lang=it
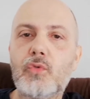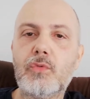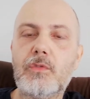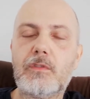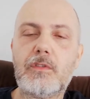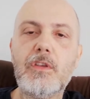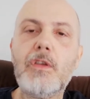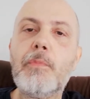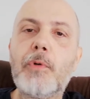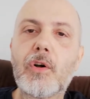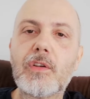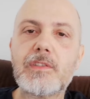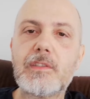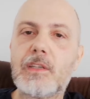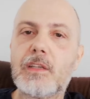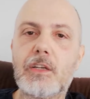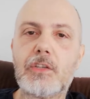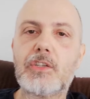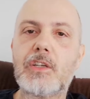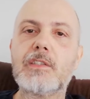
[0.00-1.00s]
tutti i
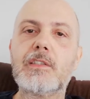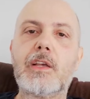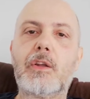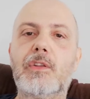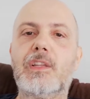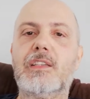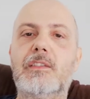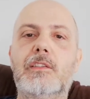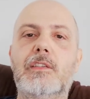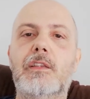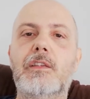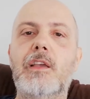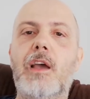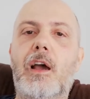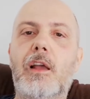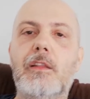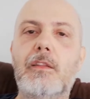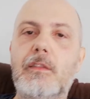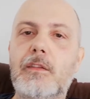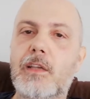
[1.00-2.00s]
posti che ci stanno da
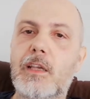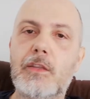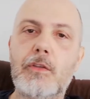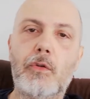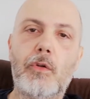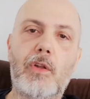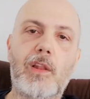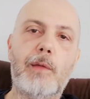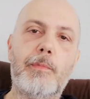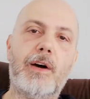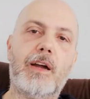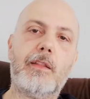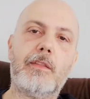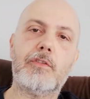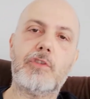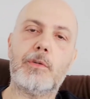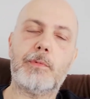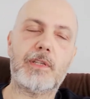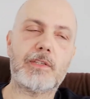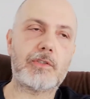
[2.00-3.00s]
assegnare, il titolo, le
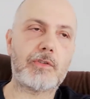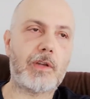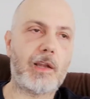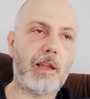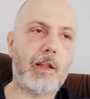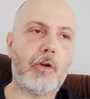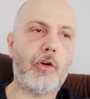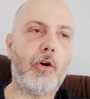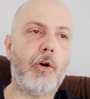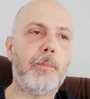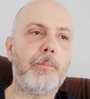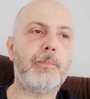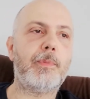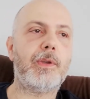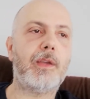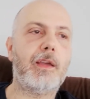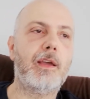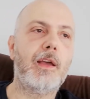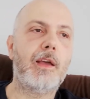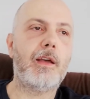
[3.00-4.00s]
partecipazioni alle
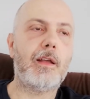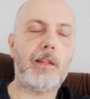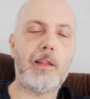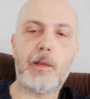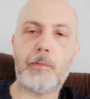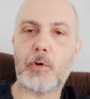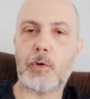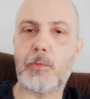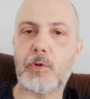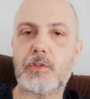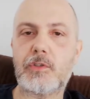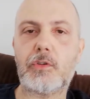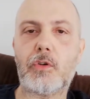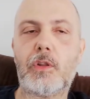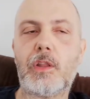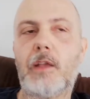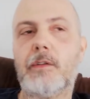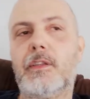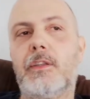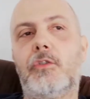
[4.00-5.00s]
coppe, le
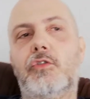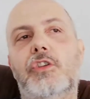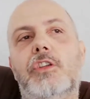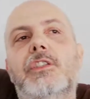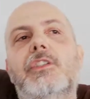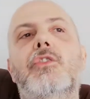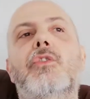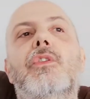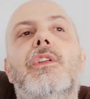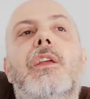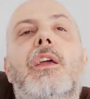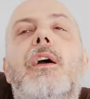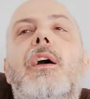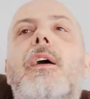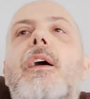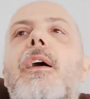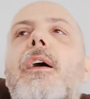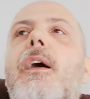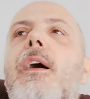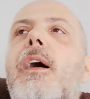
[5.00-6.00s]
promozioni e le retrocessioni.
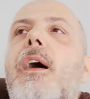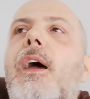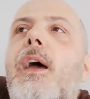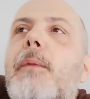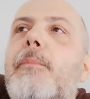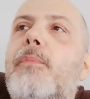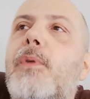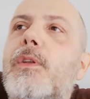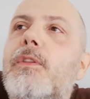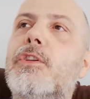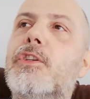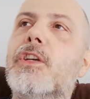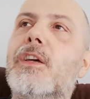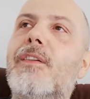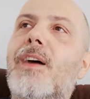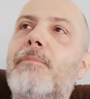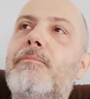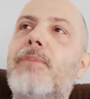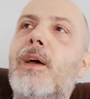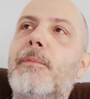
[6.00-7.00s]
E poi
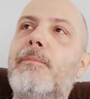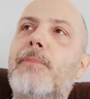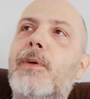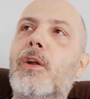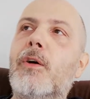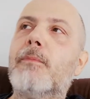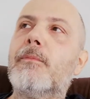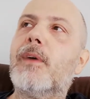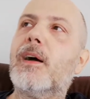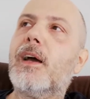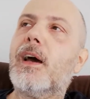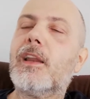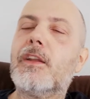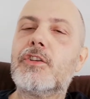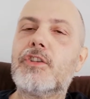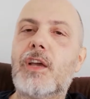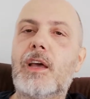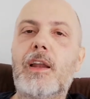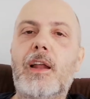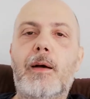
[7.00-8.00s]
dice, vabbè, però
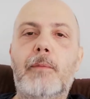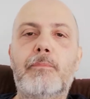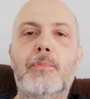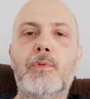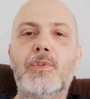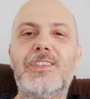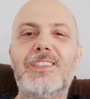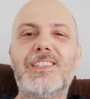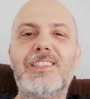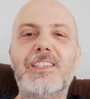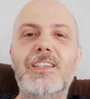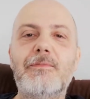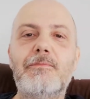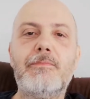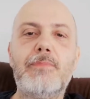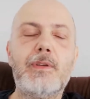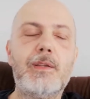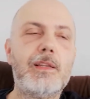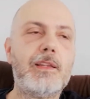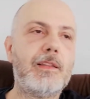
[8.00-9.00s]
magari c'era
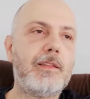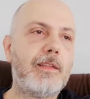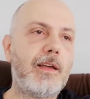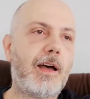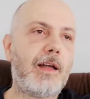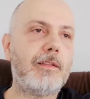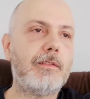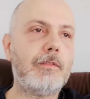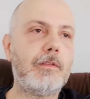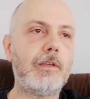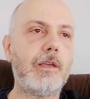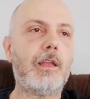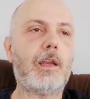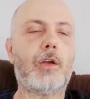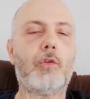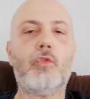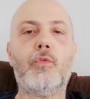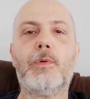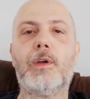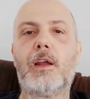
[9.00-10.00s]
possibilità di
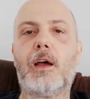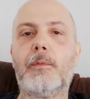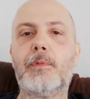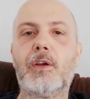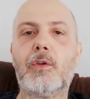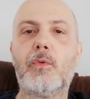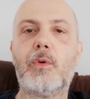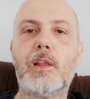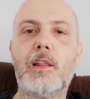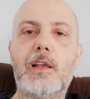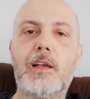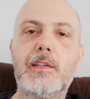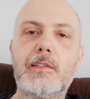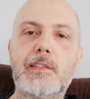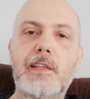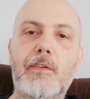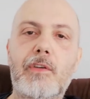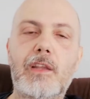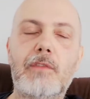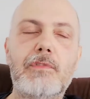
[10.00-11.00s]
recuperare per quelle
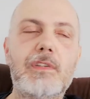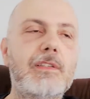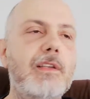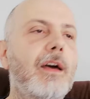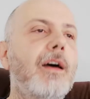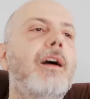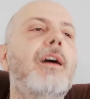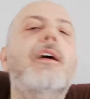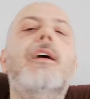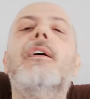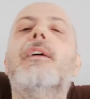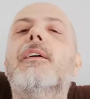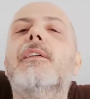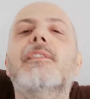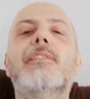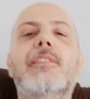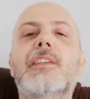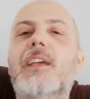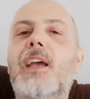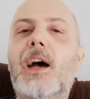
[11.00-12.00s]
che stavano in piscina.
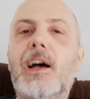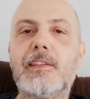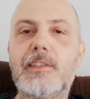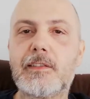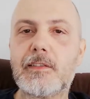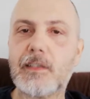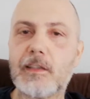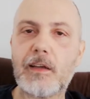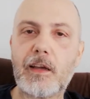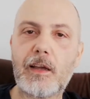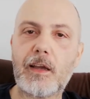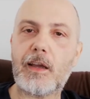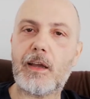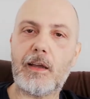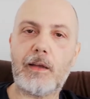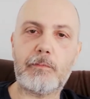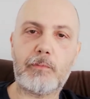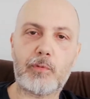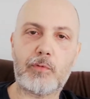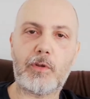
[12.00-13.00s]
Sti cazzi,
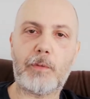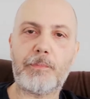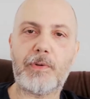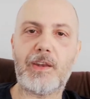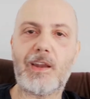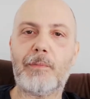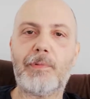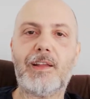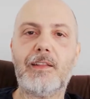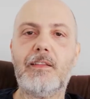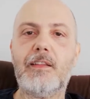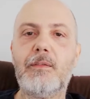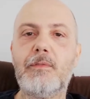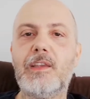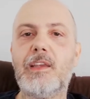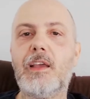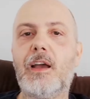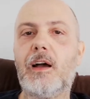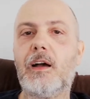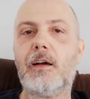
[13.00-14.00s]
eh, purtroppo è una
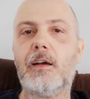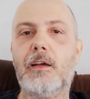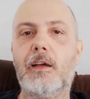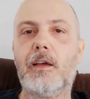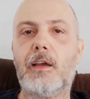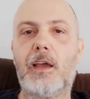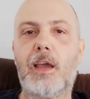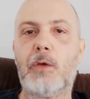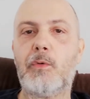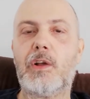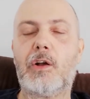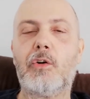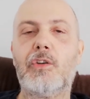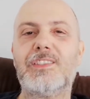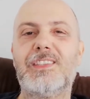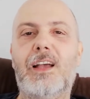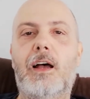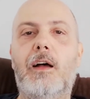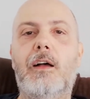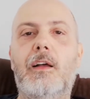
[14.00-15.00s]
pandemia, è una
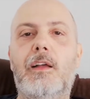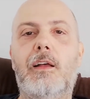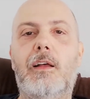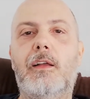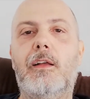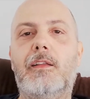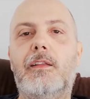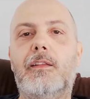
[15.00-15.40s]
cosa